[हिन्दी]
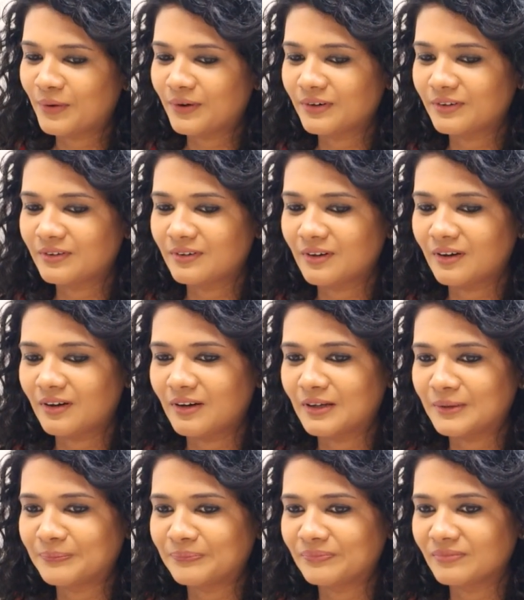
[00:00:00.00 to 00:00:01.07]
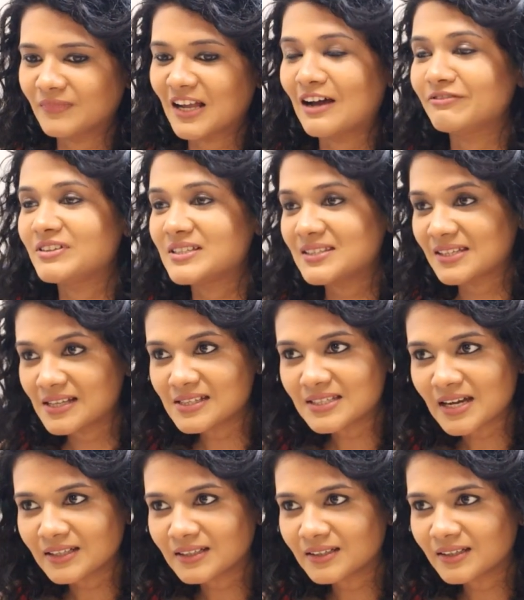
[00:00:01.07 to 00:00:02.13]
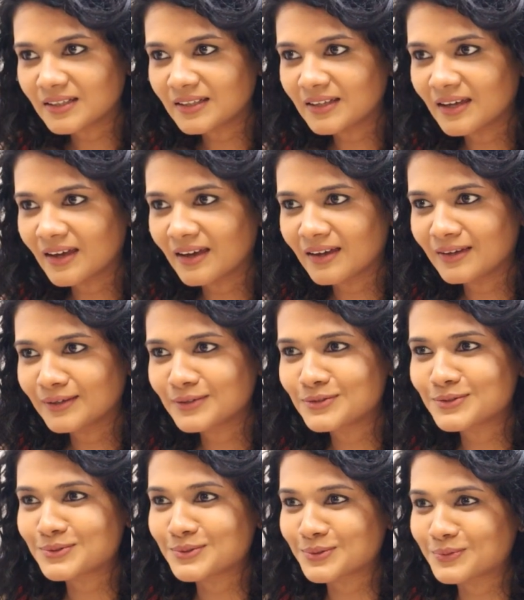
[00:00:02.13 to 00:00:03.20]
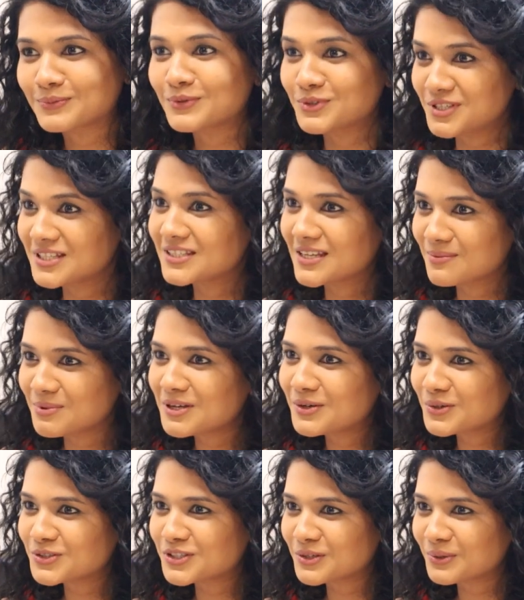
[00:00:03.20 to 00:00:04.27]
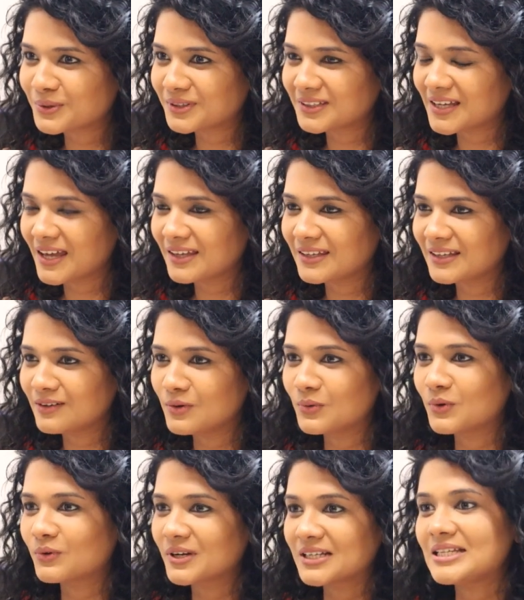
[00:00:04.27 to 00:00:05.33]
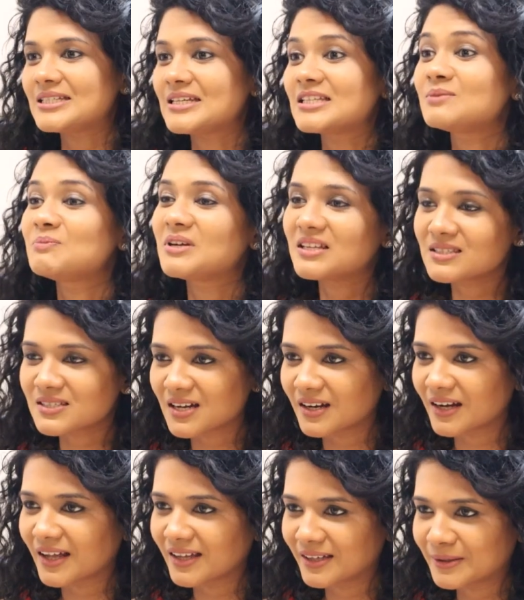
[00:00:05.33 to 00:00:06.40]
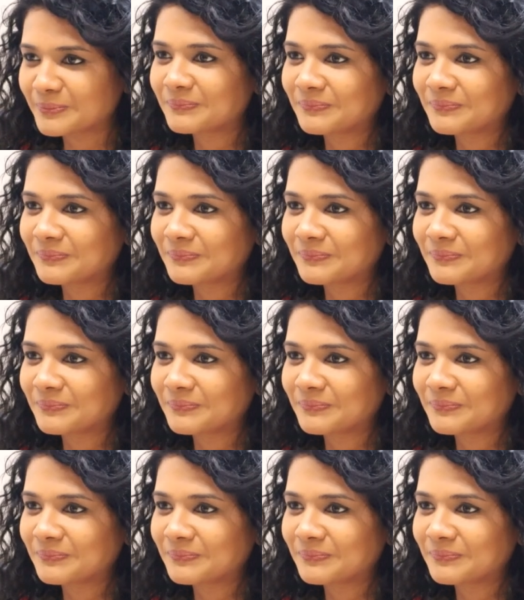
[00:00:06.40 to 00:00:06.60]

और uh, काफ़ी सेल्स आने लगी है सो so, वो चीज़ की भी खुशी होती है कि लोगों को एटलीस्ट एक्सपीरियंस करना है